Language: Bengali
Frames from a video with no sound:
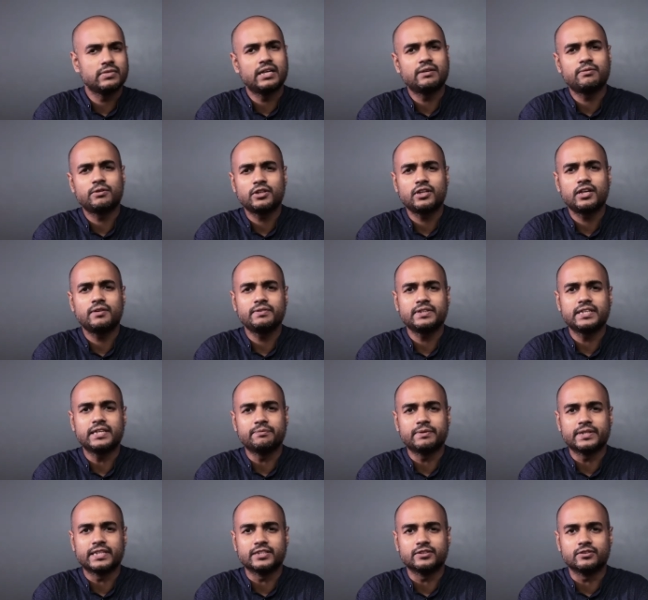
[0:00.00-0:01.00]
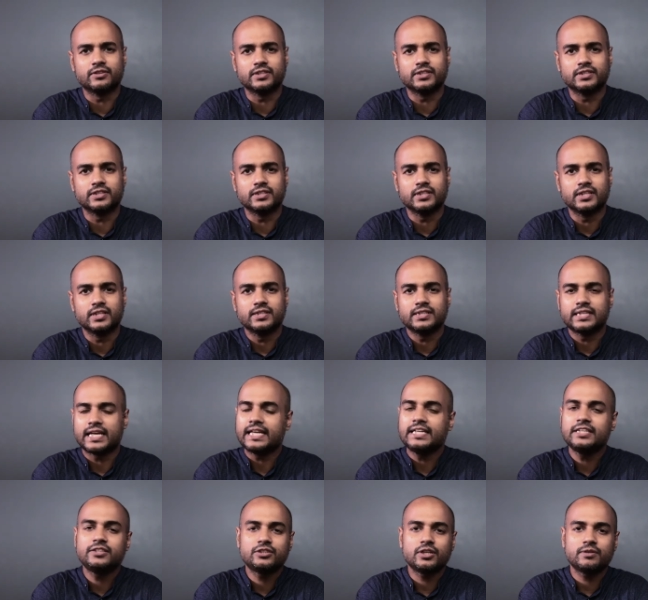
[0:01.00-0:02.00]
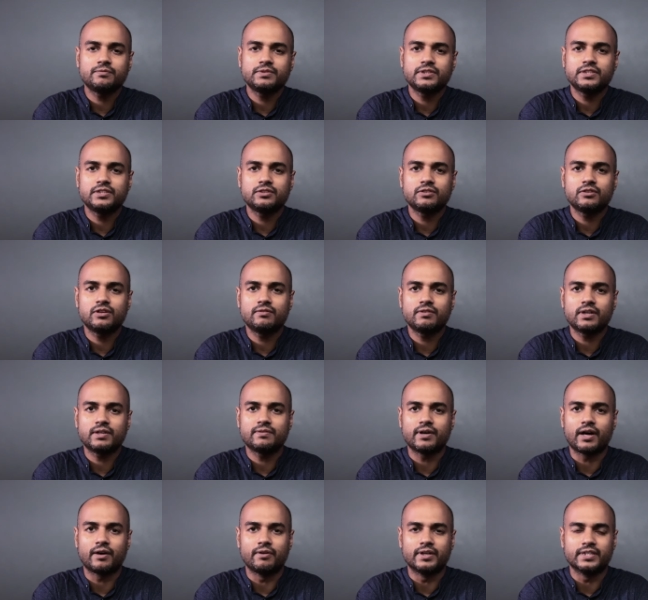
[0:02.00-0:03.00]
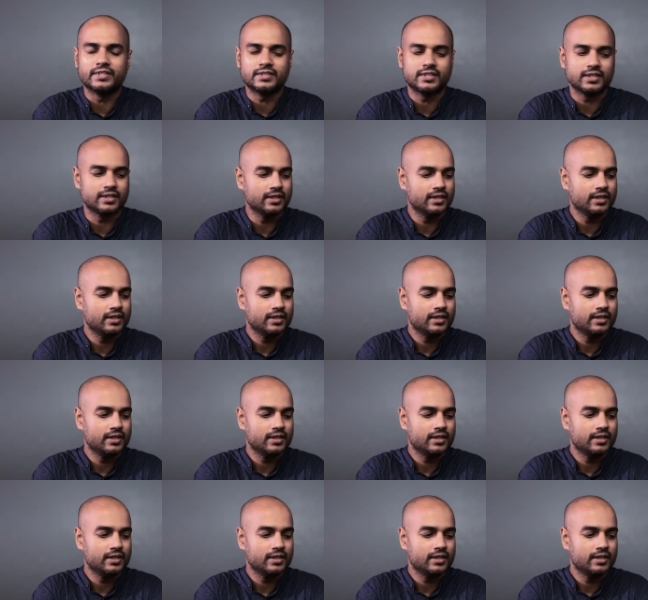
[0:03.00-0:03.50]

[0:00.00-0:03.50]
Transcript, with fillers: এর বদলে আমি কি পেতে চলেছি এই সব জিনিসগুলো আমাকে ভাবাচ্ছে